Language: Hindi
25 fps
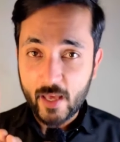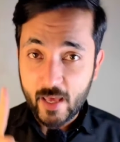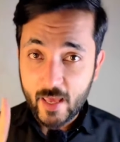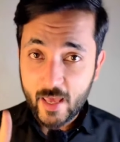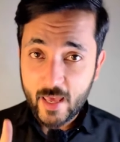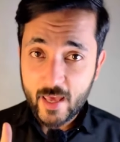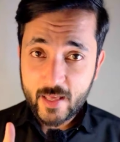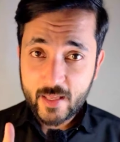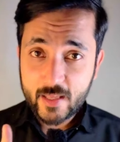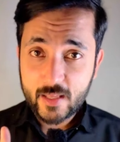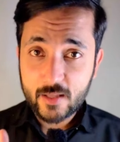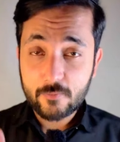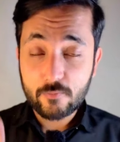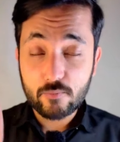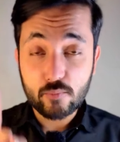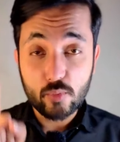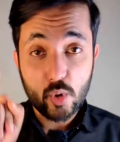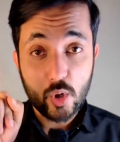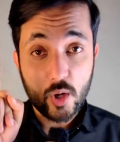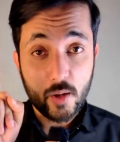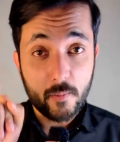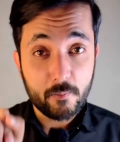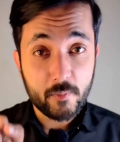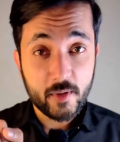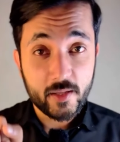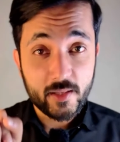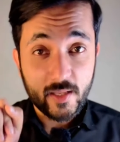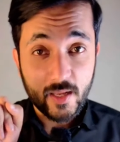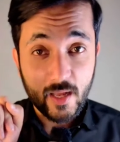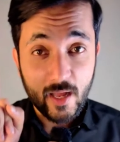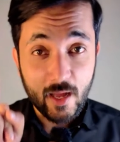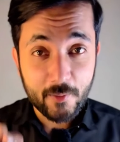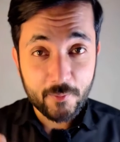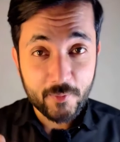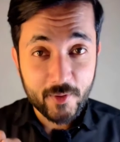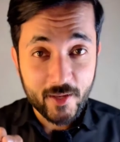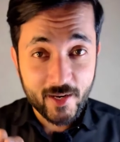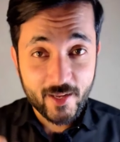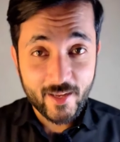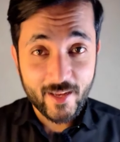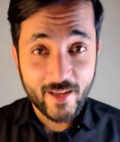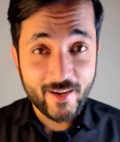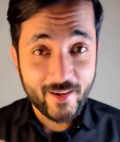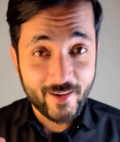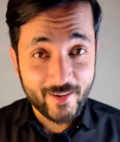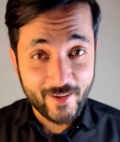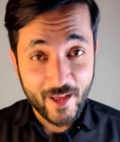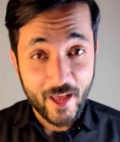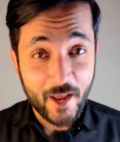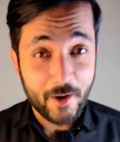एक मोहम्मद आमिर का
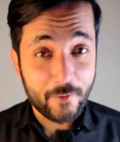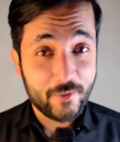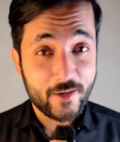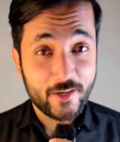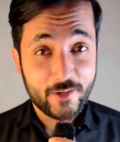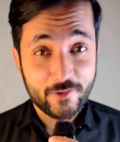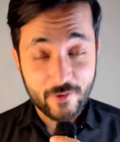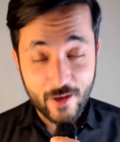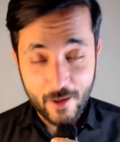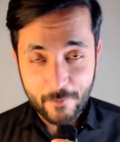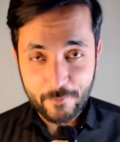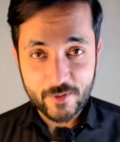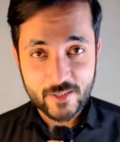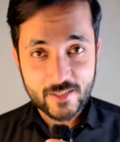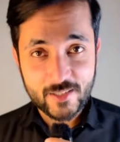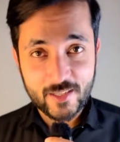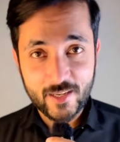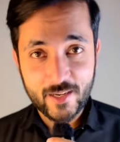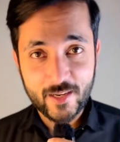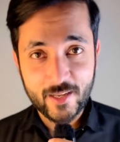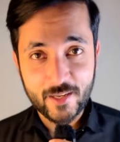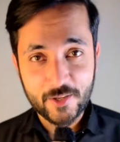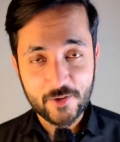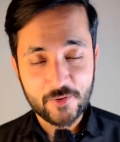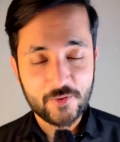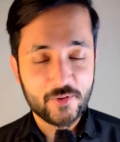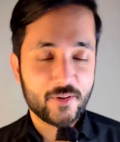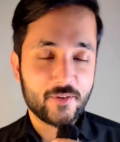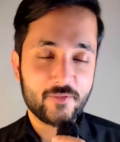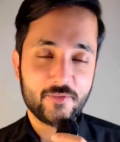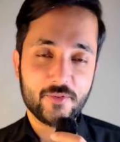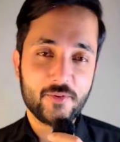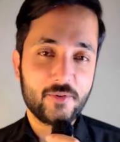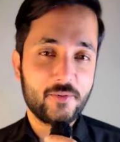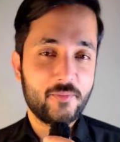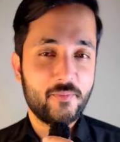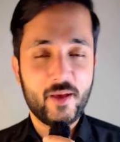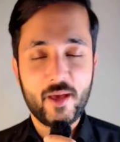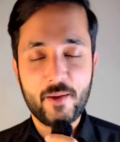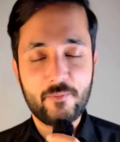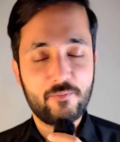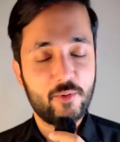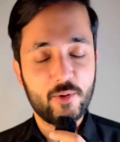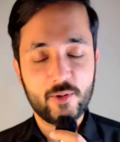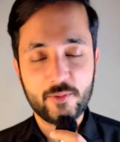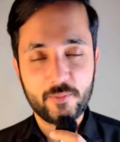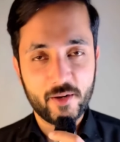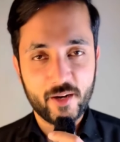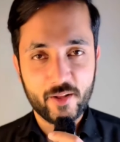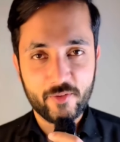रिटायरमेंट वापस लेना क्योंकि वो मैं
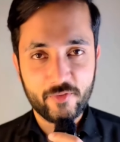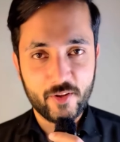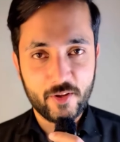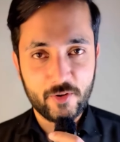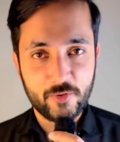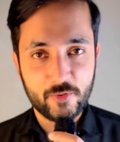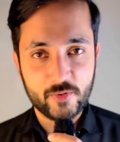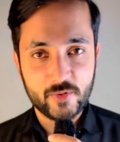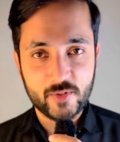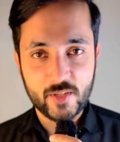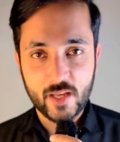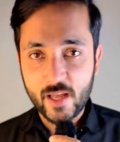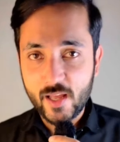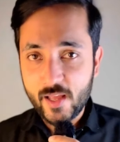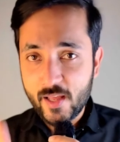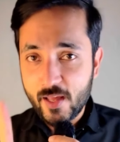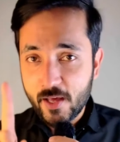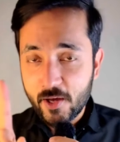बहुत बड़ा फ़ैन हूँ उसका